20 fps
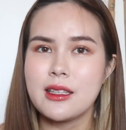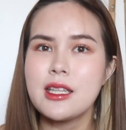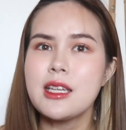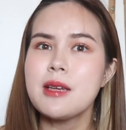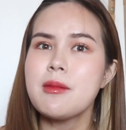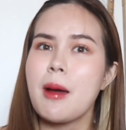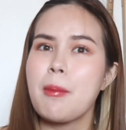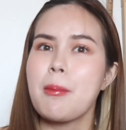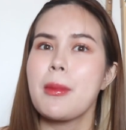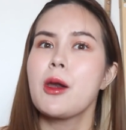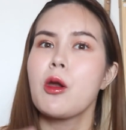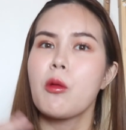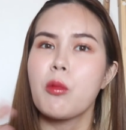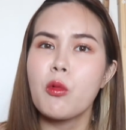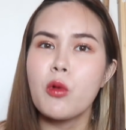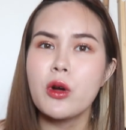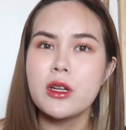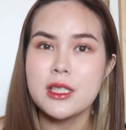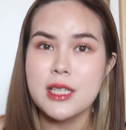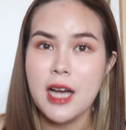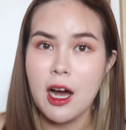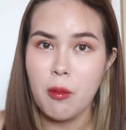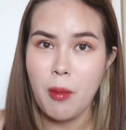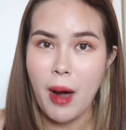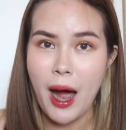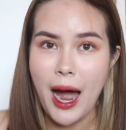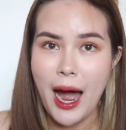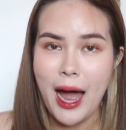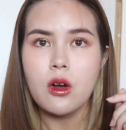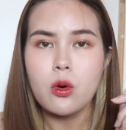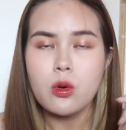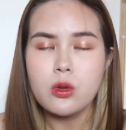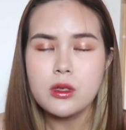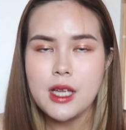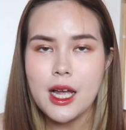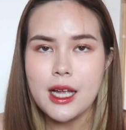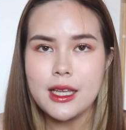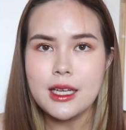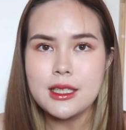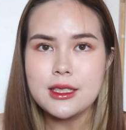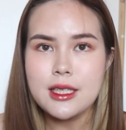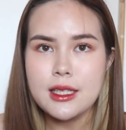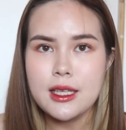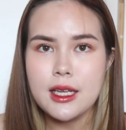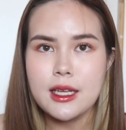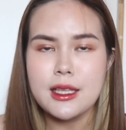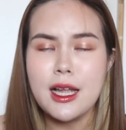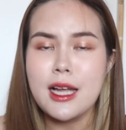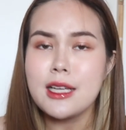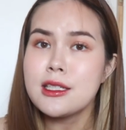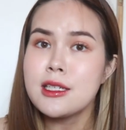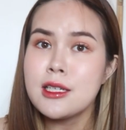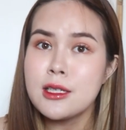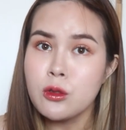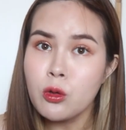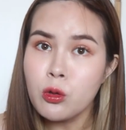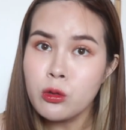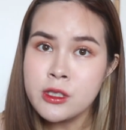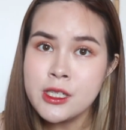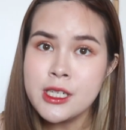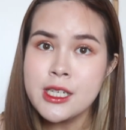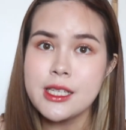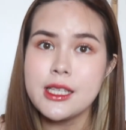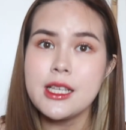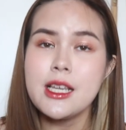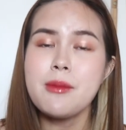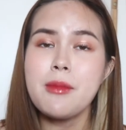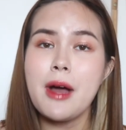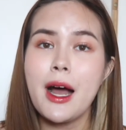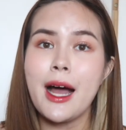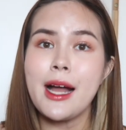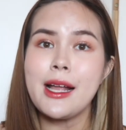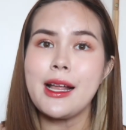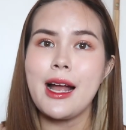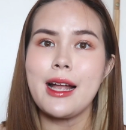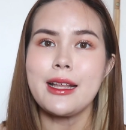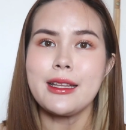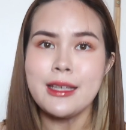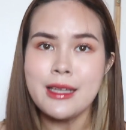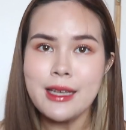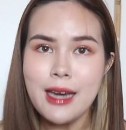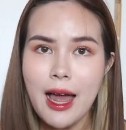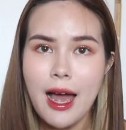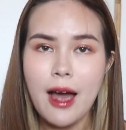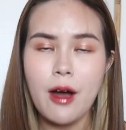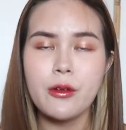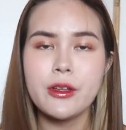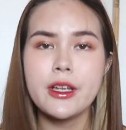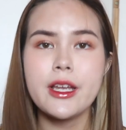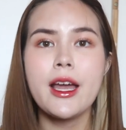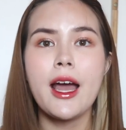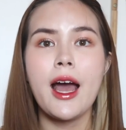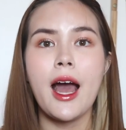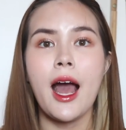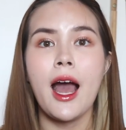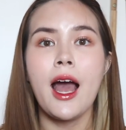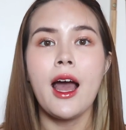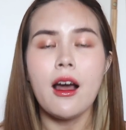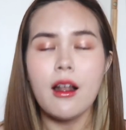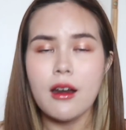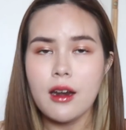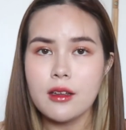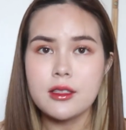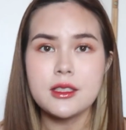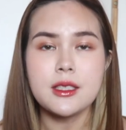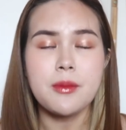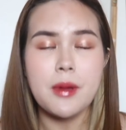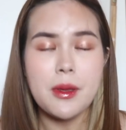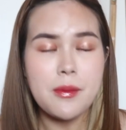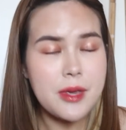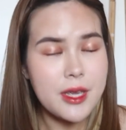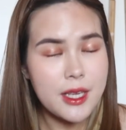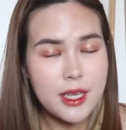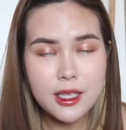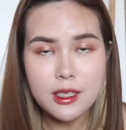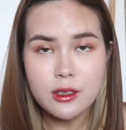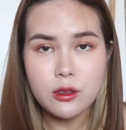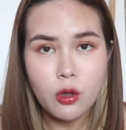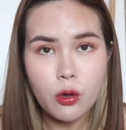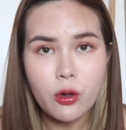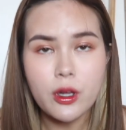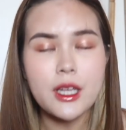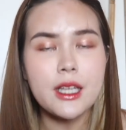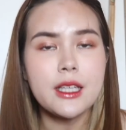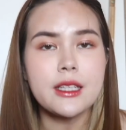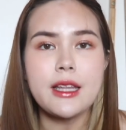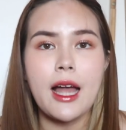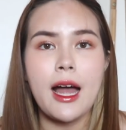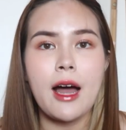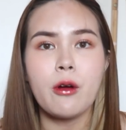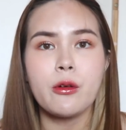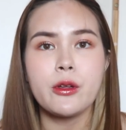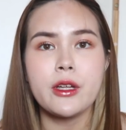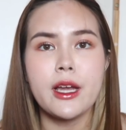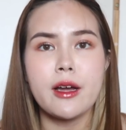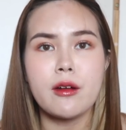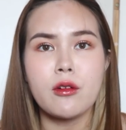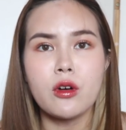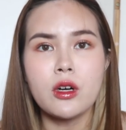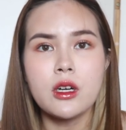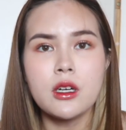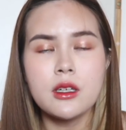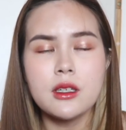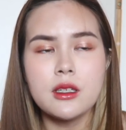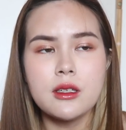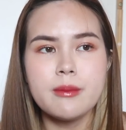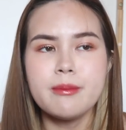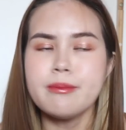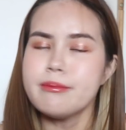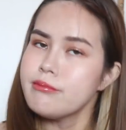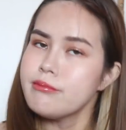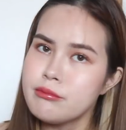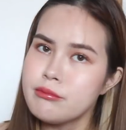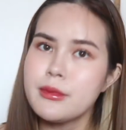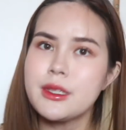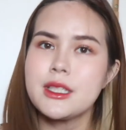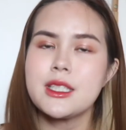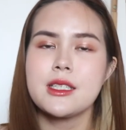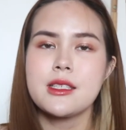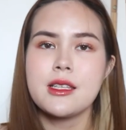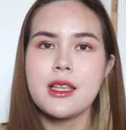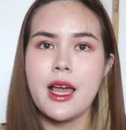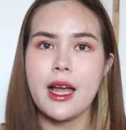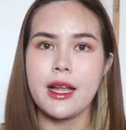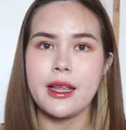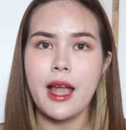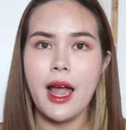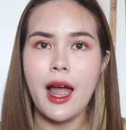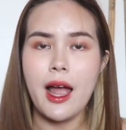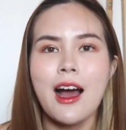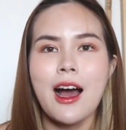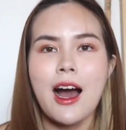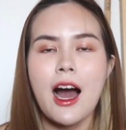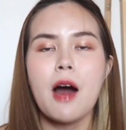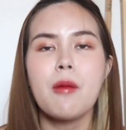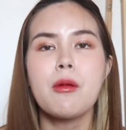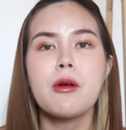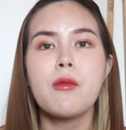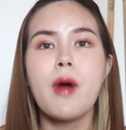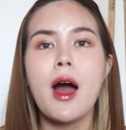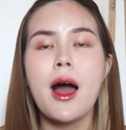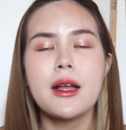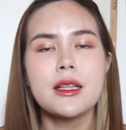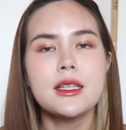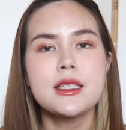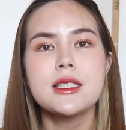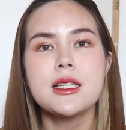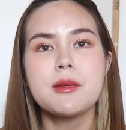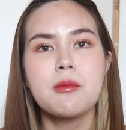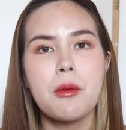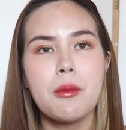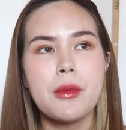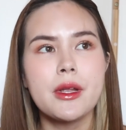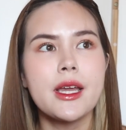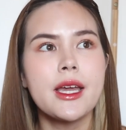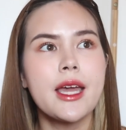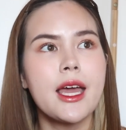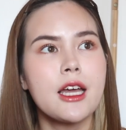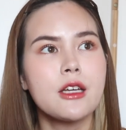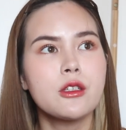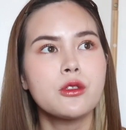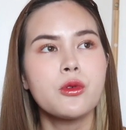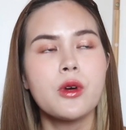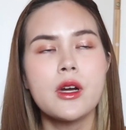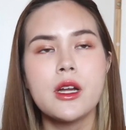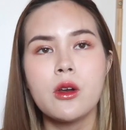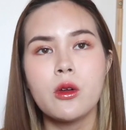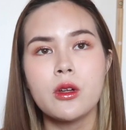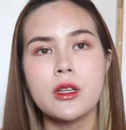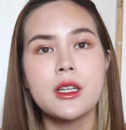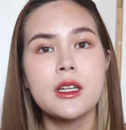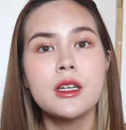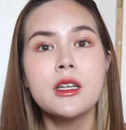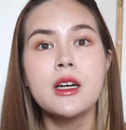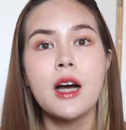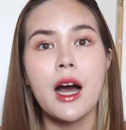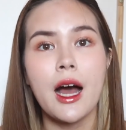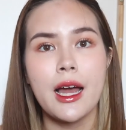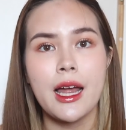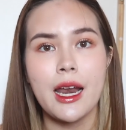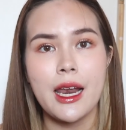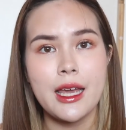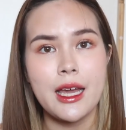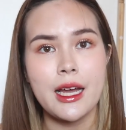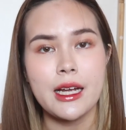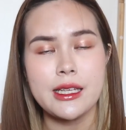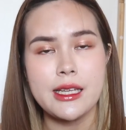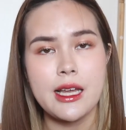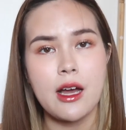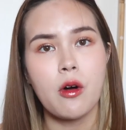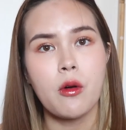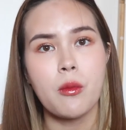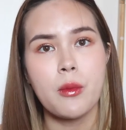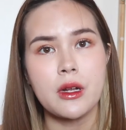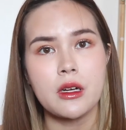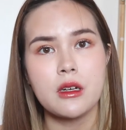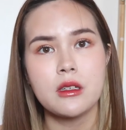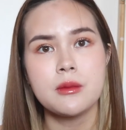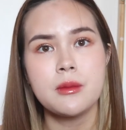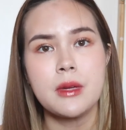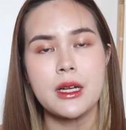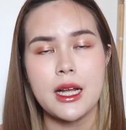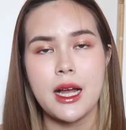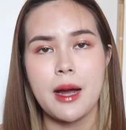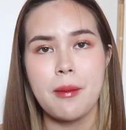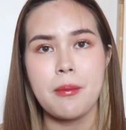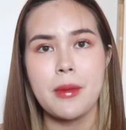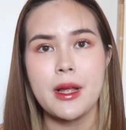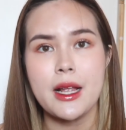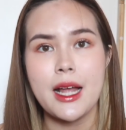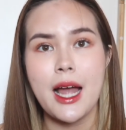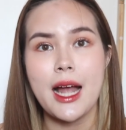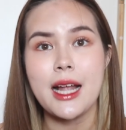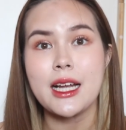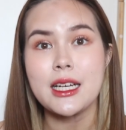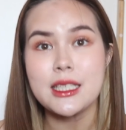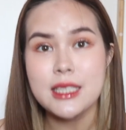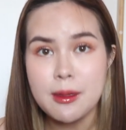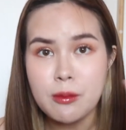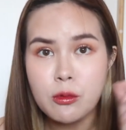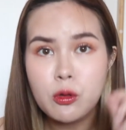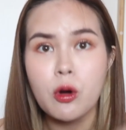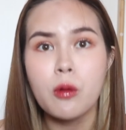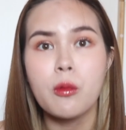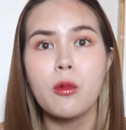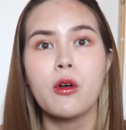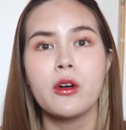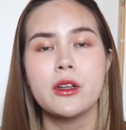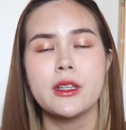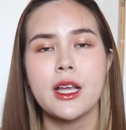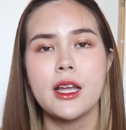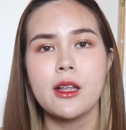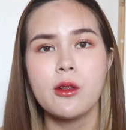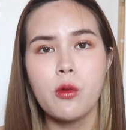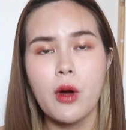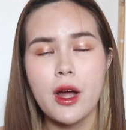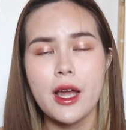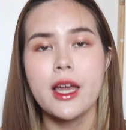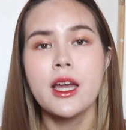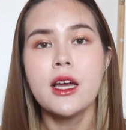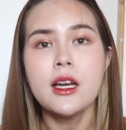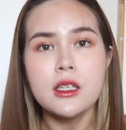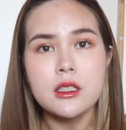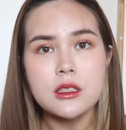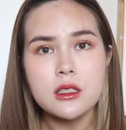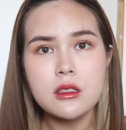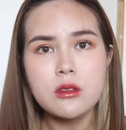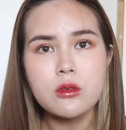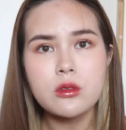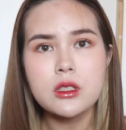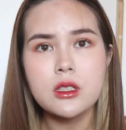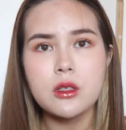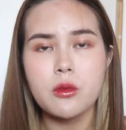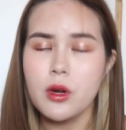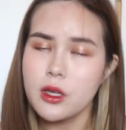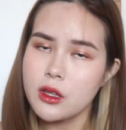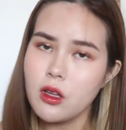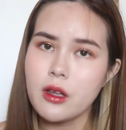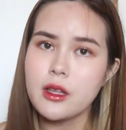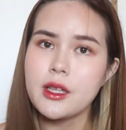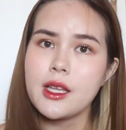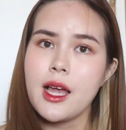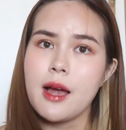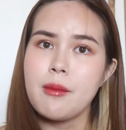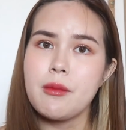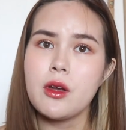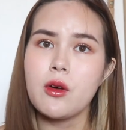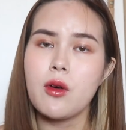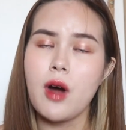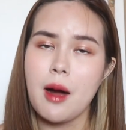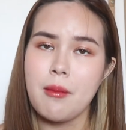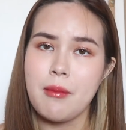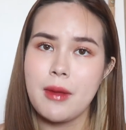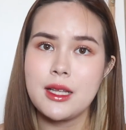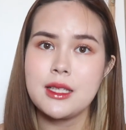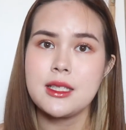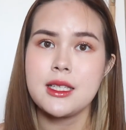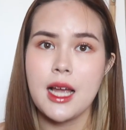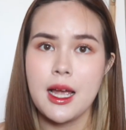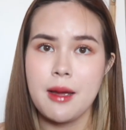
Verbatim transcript: ที่แบบไปรบกวนชาวบ้านอุตส่าห์ตั้งใจแต่งหน้าฉีดนุ่งฉีดนี่มาขนาดนี้แล้วเนี่ยแล้วจะไปมีกลิ่นเต่าเนี่ยก็คือมันจะเสียหน้าเอาแบบว่าจริงๆมันไม่ได้แค่ช่วยลดเหงื่ออะไรอย่างเดียวมันก็เหมือนกับเป็นการกระชับรูขุมขนได้ด้วยซึ่งรู้สึกว่าตอนนี้มีความมั่นใจ